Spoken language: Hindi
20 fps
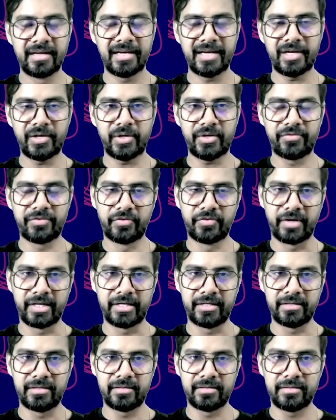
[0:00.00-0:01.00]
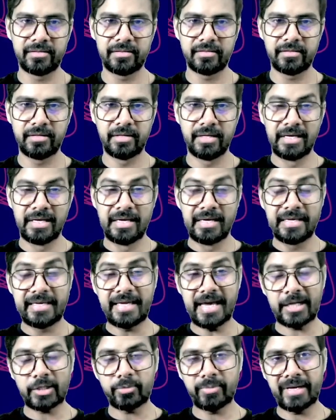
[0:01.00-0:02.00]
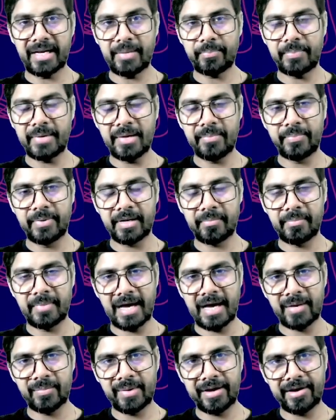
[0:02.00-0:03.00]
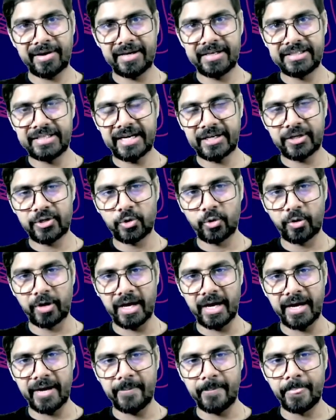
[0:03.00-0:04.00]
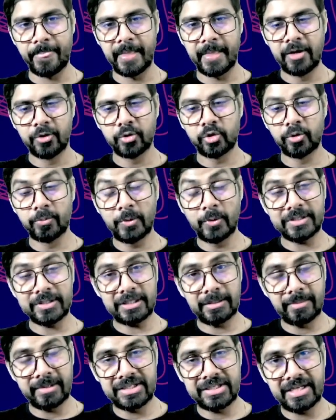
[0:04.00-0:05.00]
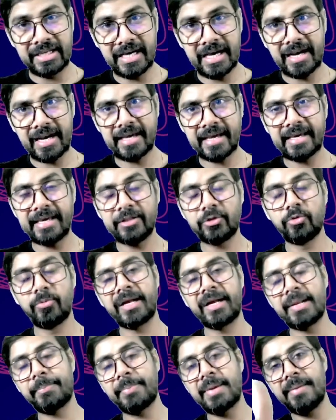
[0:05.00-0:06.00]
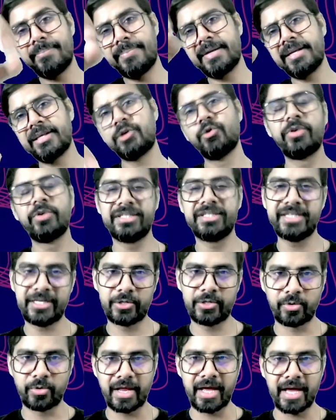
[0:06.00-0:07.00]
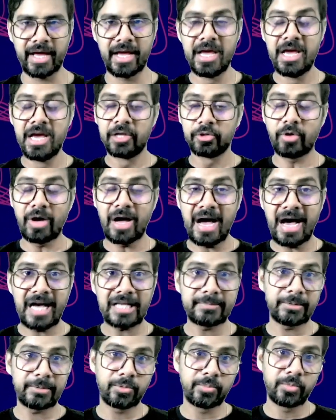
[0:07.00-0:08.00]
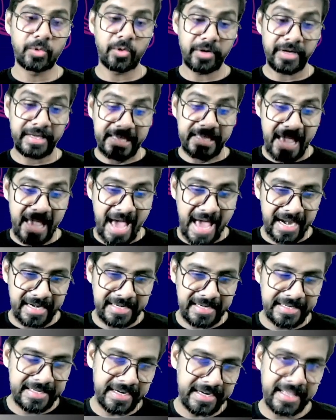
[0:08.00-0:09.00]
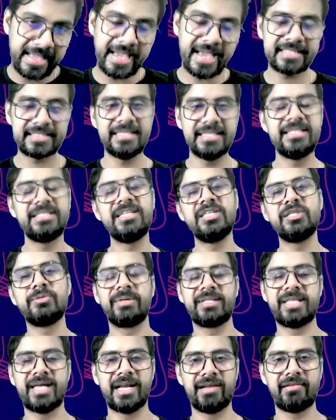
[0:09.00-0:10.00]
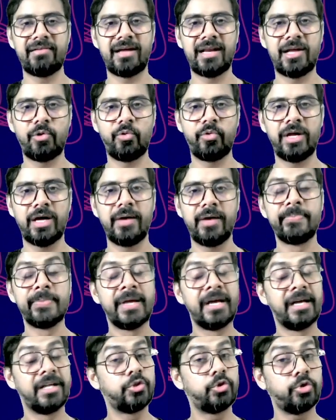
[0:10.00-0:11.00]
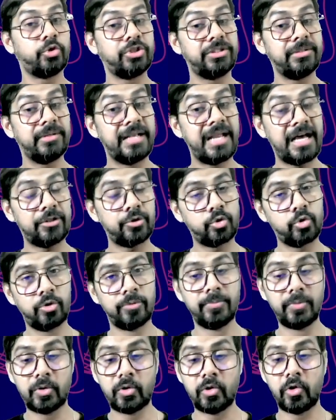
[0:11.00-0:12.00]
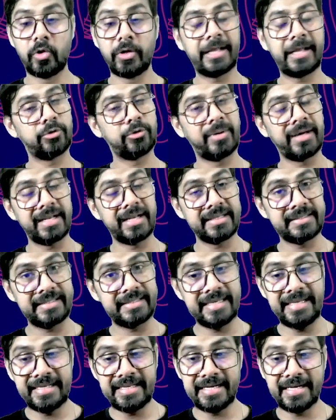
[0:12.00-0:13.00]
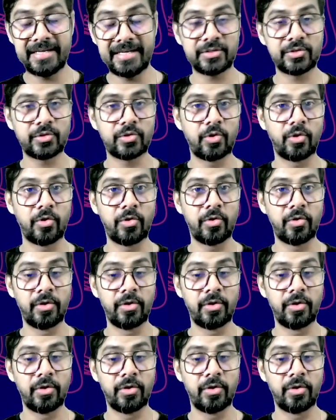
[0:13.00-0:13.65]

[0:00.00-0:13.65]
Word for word: हेलो एवरीवन क्या तुम्हारा पेपर बार बार रिजेक्ट हो रहा है तुमको समझ नहीं आ रहा कि तुम्हारा पेपर क्यों रिजेक्ट हो रहा है तो आज मैं तुमको गारंटेड एक ऐसी चीज़ बताने वाला हूँ ना जो ना तुमको ना तुम्हारे सीनियर्स को